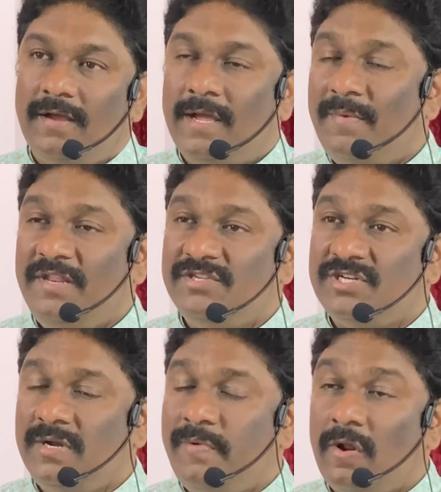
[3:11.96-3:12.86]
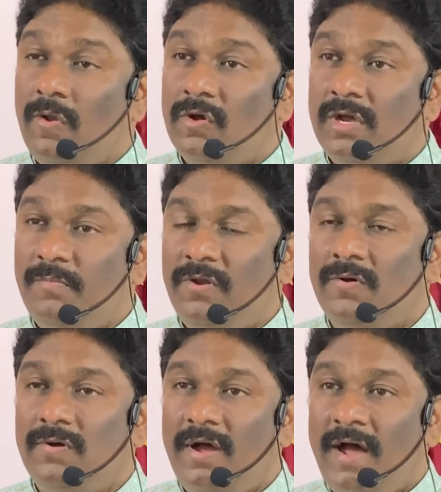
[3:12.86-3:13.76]
గమనించండి
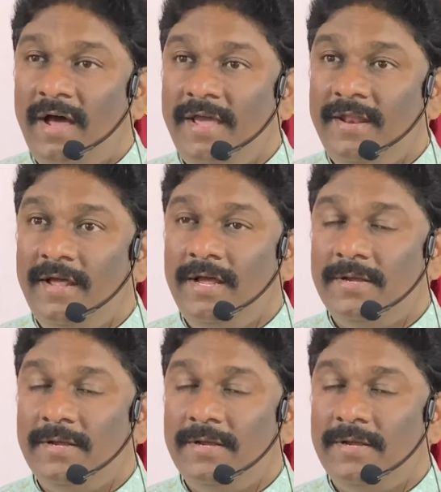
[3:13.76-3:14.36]
పరలోకములో ఆయన